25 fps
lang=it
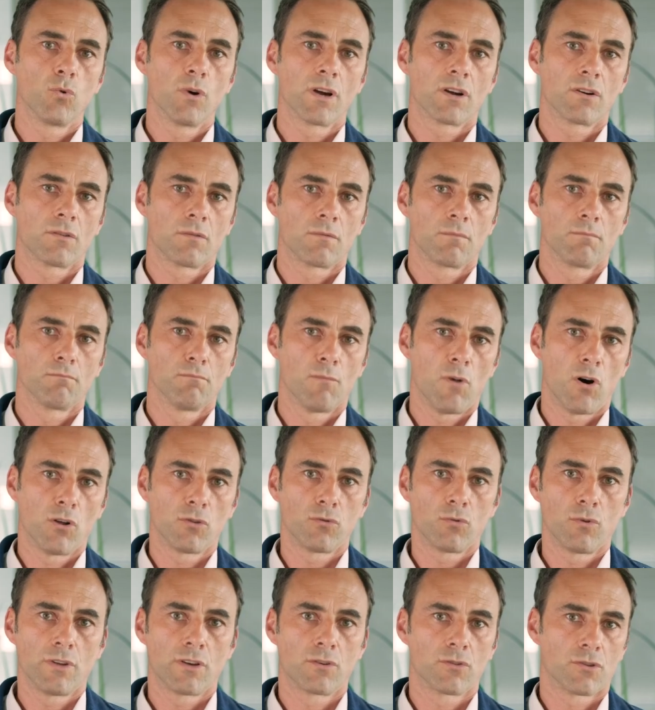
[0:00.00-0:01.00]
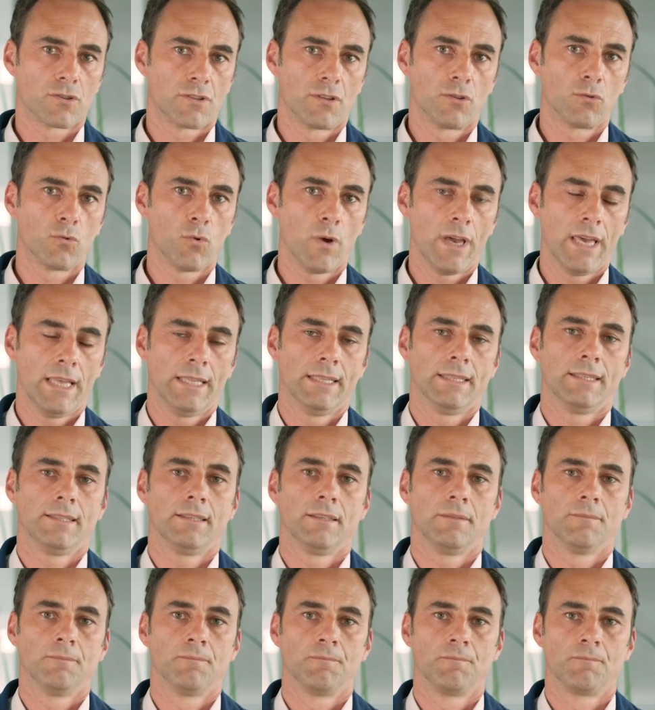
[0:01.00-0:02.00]
due moduli
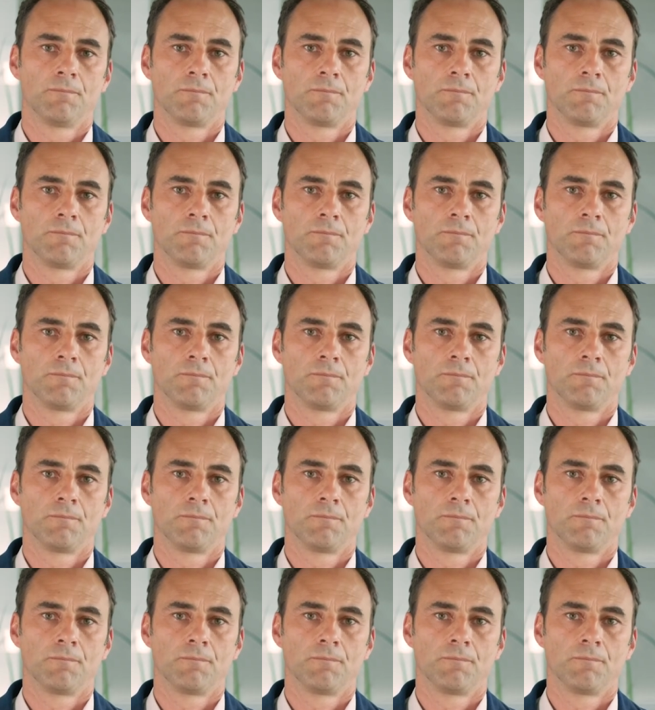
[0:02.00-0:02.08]
costituenti,